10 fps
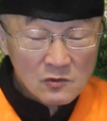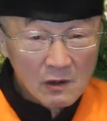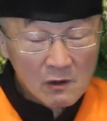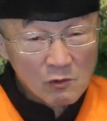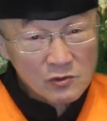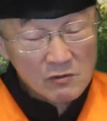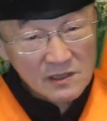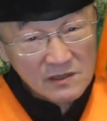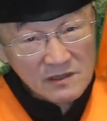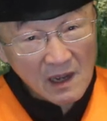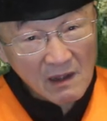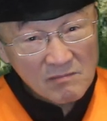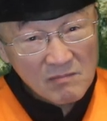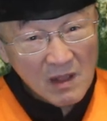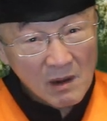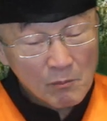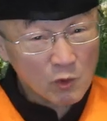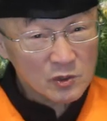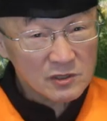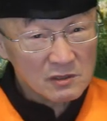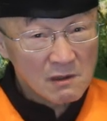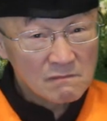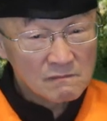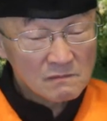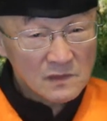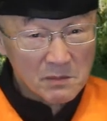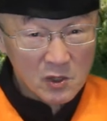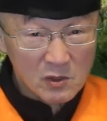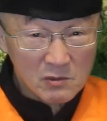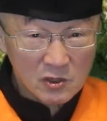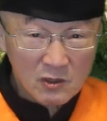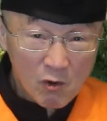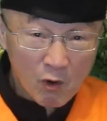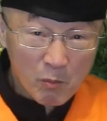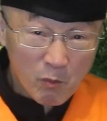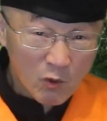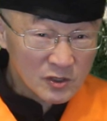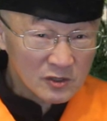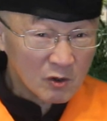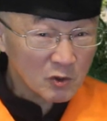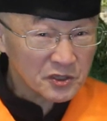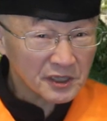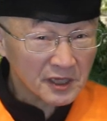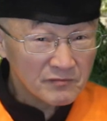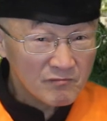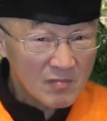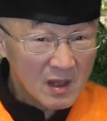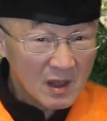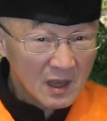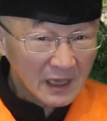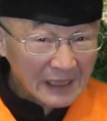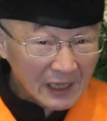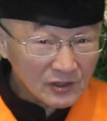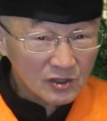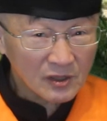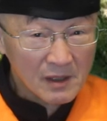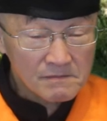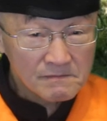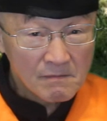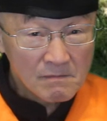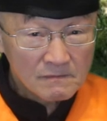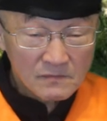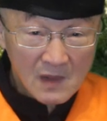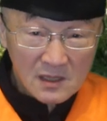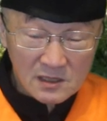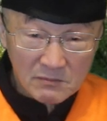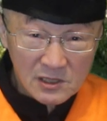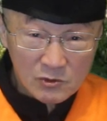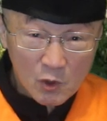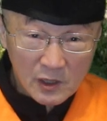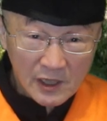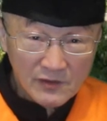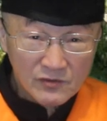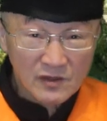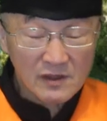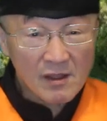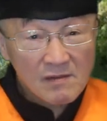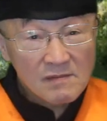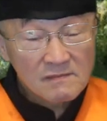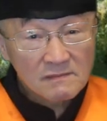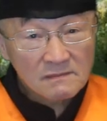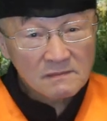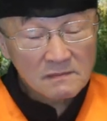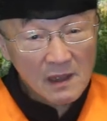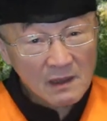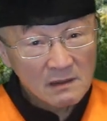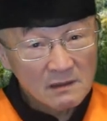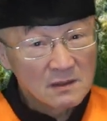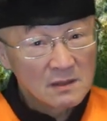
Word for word: 我个公主怪人讲，博士，你们有没有听过博士候选人？candidate，什么叫做 candidate？哎，